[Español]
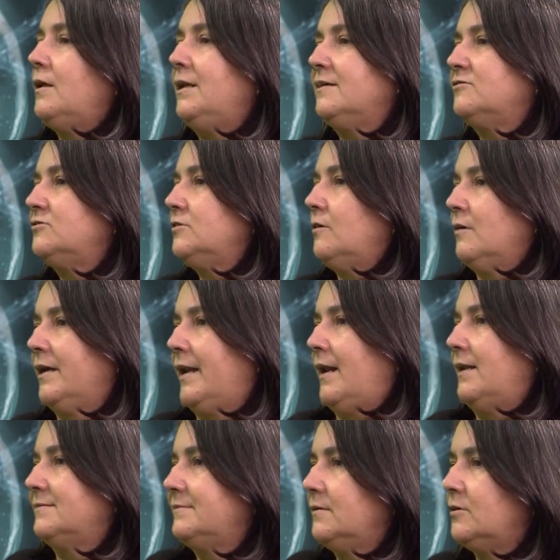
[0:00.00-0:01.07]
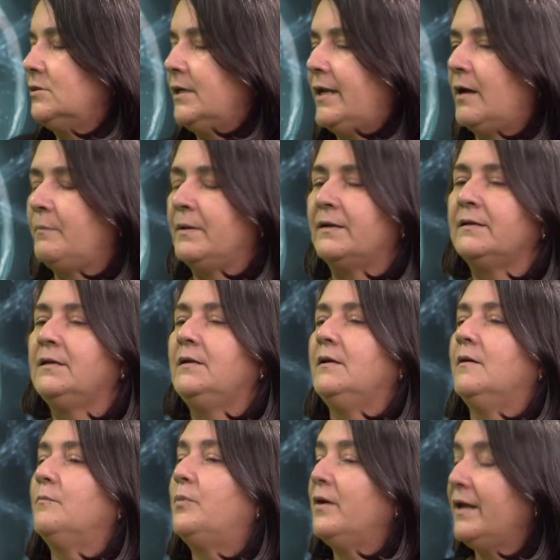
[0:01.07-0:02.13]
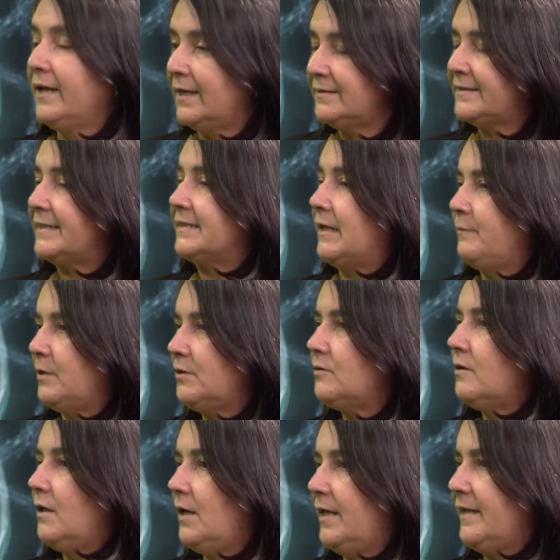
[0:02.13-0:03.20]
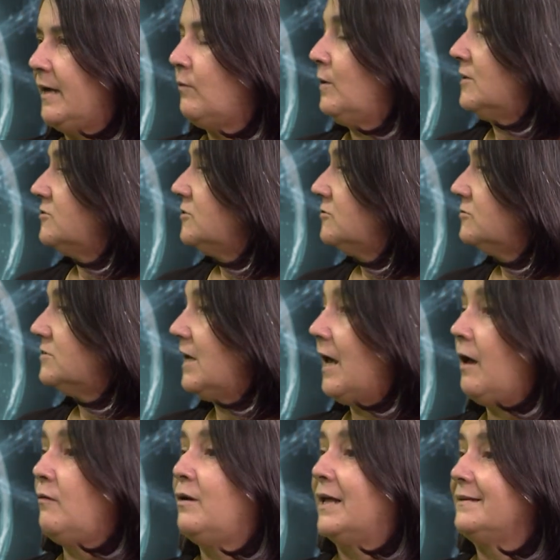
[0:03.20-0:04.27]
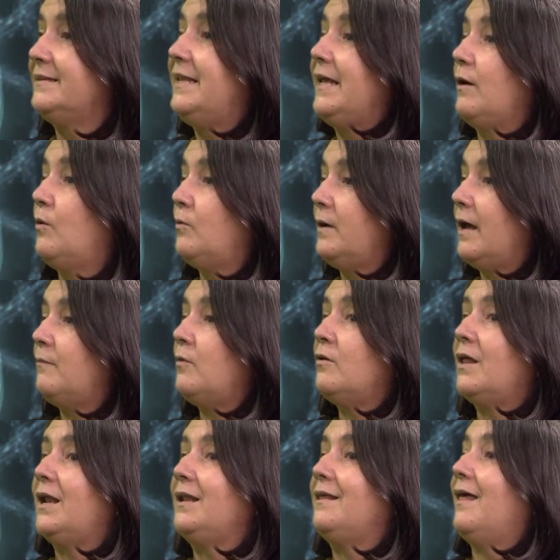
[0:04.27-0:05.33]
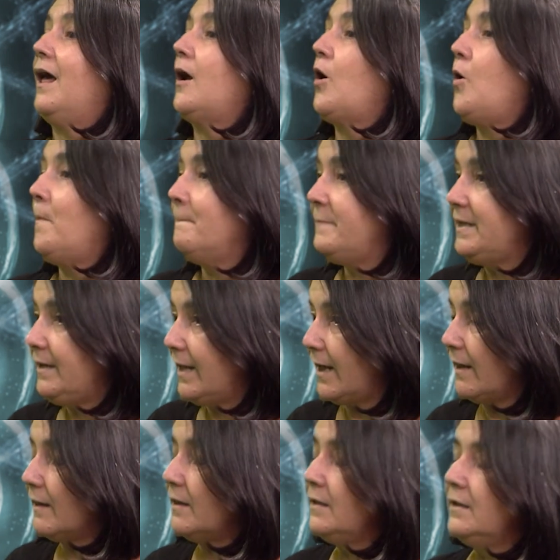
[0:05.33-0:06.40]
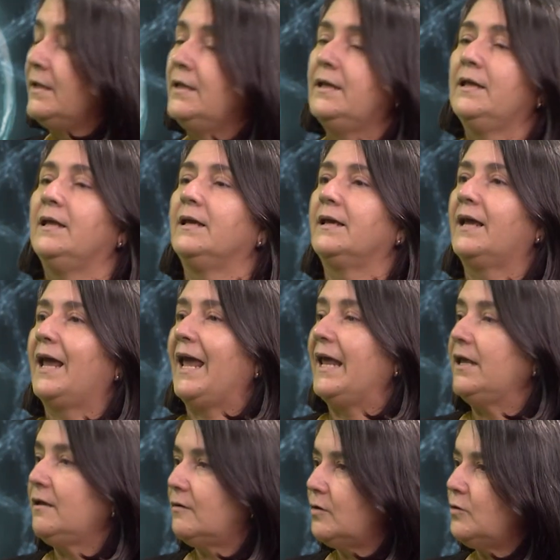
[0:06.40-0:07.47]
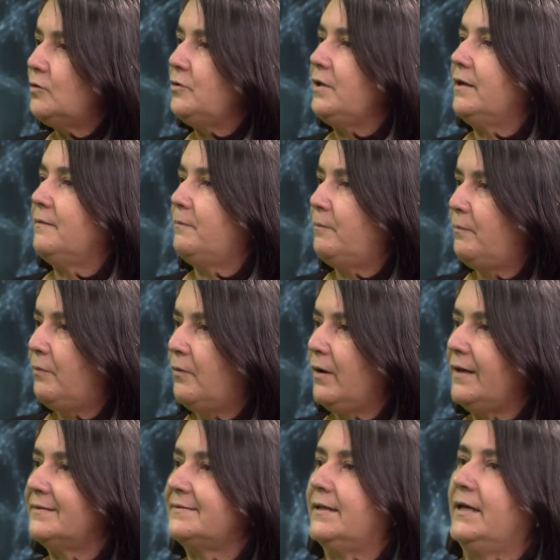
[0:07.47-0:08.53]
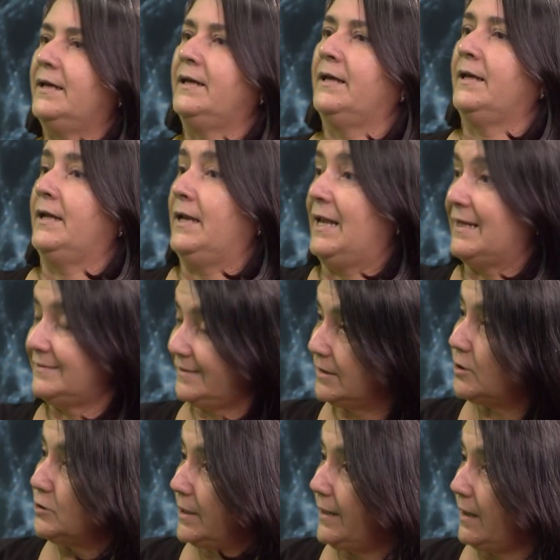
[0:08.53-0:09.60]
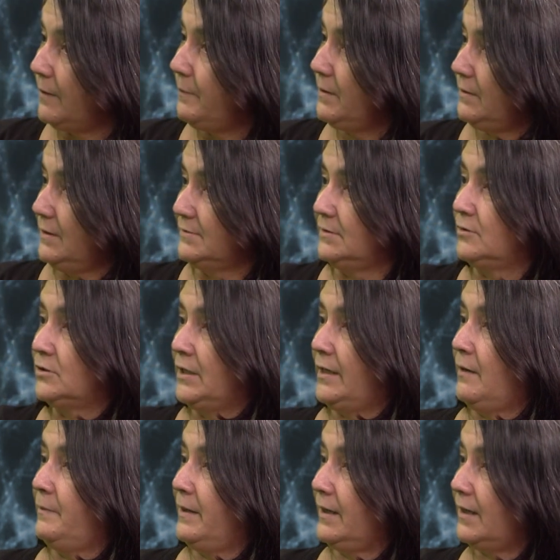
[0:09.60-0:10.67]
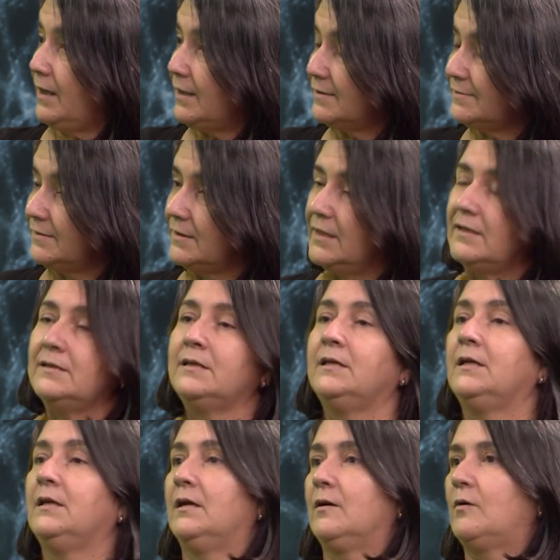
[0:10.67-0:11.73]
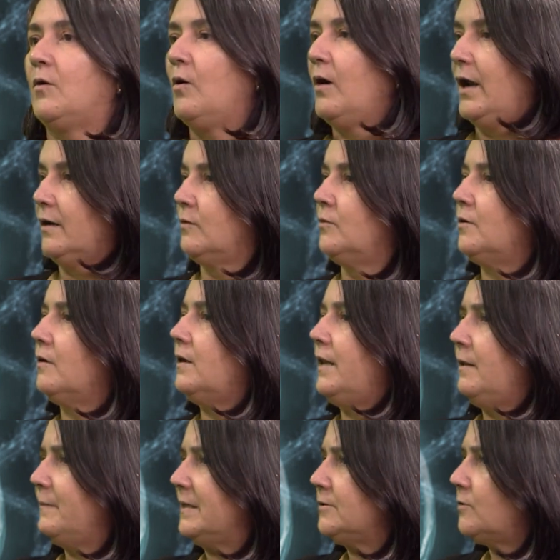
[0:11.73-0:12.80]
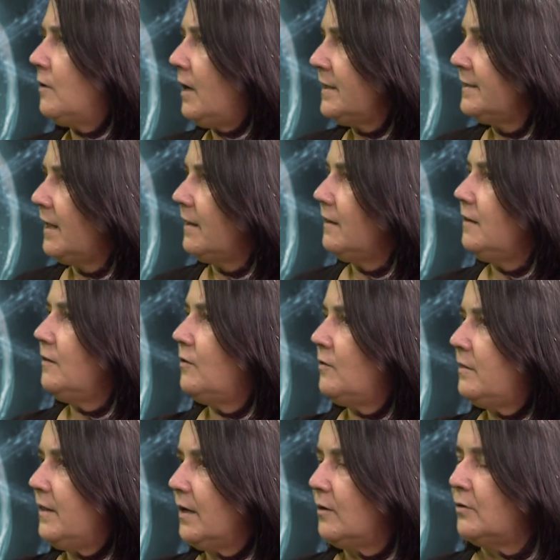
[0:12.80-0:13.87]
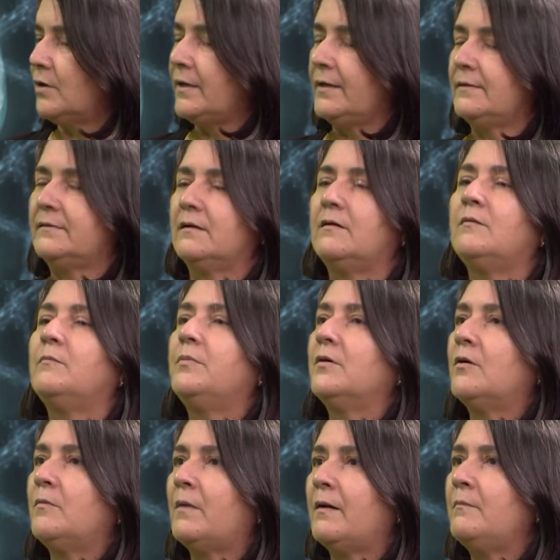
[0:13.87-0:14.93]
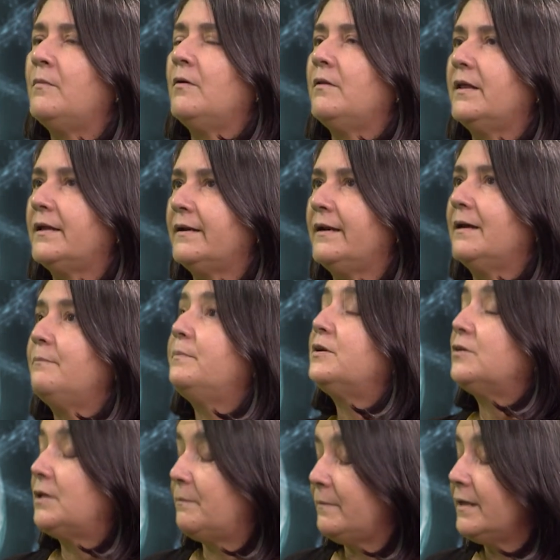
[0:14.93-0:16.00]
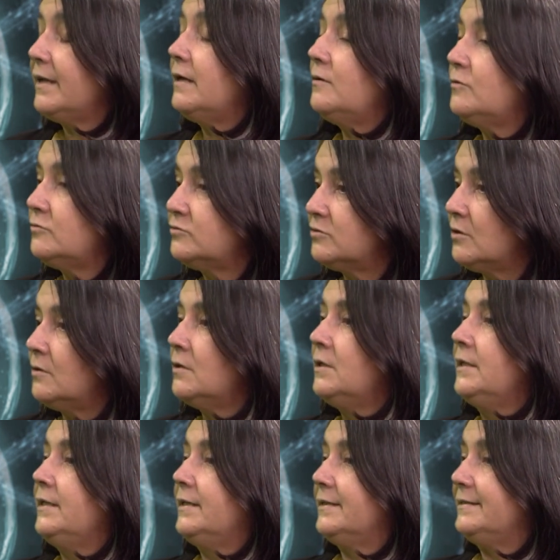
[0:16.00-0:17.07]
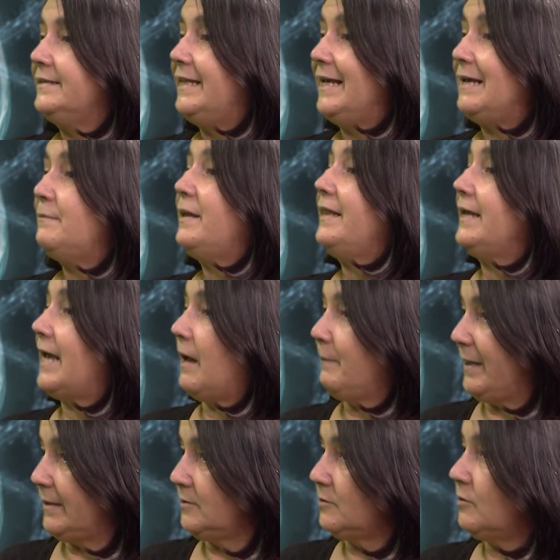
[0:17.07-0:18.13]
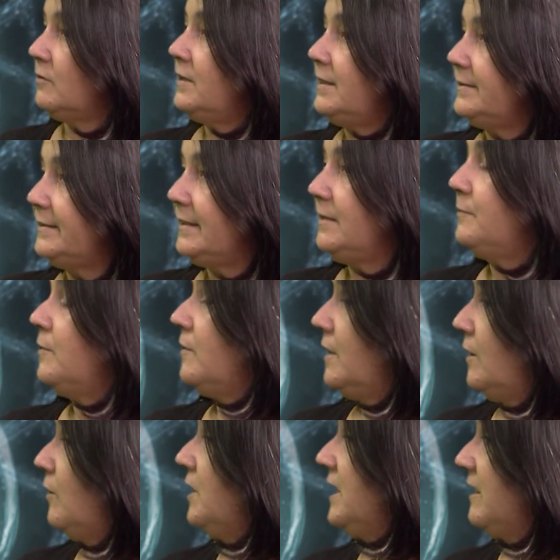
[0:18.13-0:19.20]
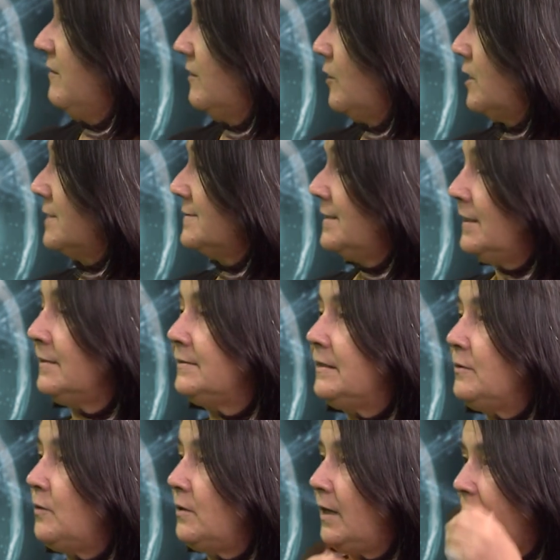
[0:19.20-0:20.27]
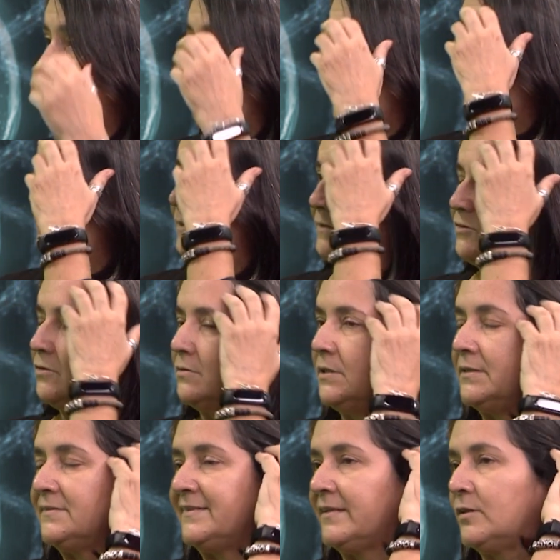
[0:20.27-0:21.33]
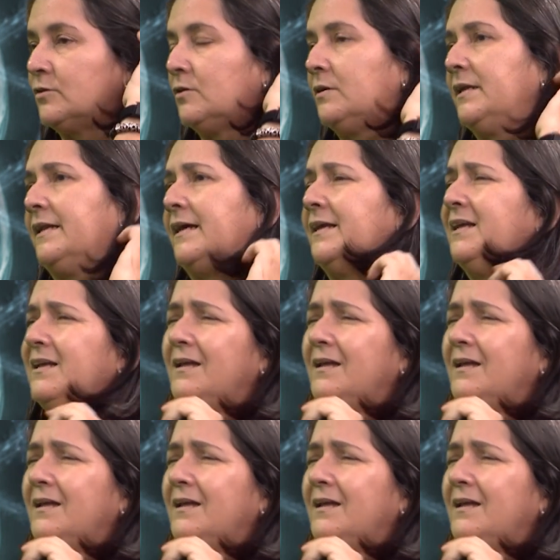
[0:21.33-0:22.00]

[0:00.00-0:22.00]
de elección era la psicoterapia, pues en el tratamiento de la eyaculación se habla de una modalidad combinada que incluye pues eh, la psicoterapia, la psicoterapia clásica, con algunos elementos añadidos de corrientes un poco más modernas, pero también el uso de medicamentos del tipo de los inhibidores selectivos de la recaptación de la serotonina.